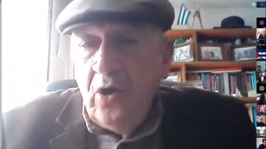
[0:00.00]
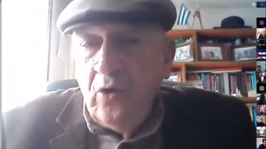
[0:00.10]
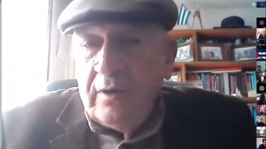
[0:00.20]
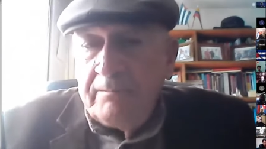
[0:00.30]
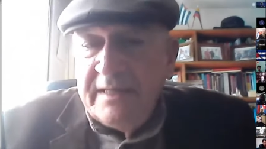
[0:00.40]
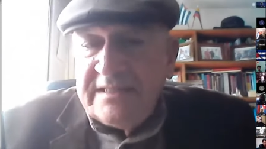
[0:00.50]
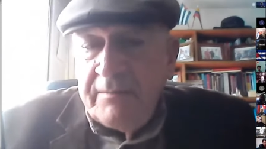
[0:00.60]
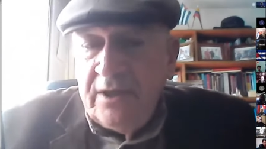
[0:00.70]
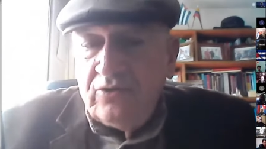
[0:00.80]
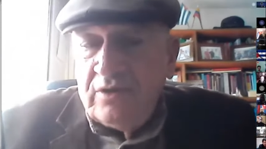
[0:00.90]
o del
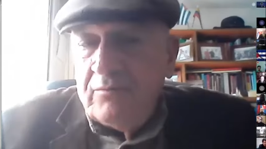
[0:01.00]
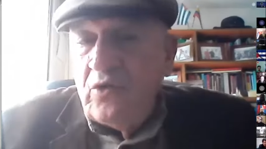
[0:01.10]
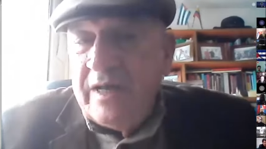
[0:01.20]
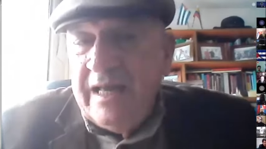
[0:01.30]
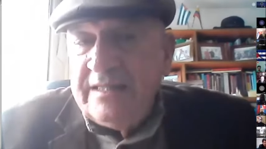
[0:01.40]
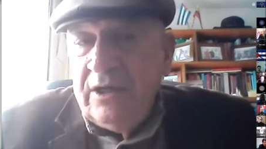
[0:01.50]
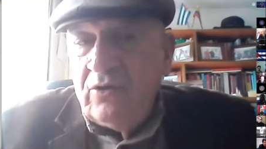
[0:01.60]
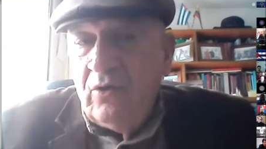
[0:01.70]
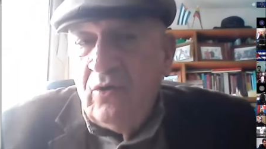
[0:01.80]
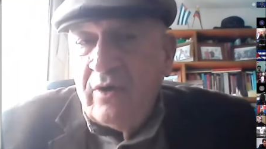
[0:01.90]
pensamiento
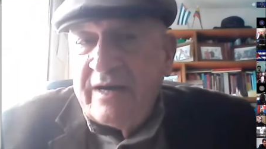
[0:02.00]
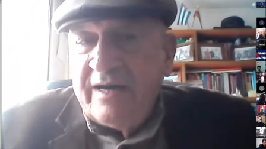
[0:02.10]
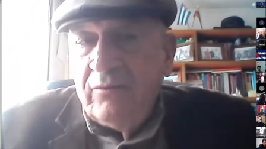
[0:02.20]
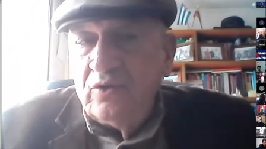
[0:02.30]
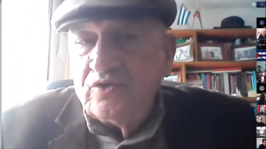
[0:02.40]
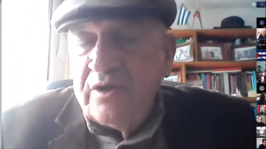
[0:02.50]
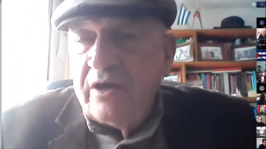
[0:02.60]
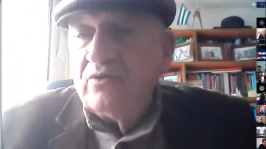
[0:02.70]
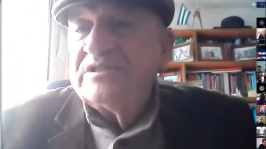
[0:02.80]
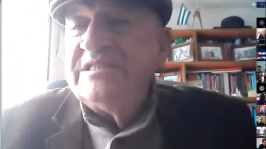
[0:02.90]
democrático revolucionario,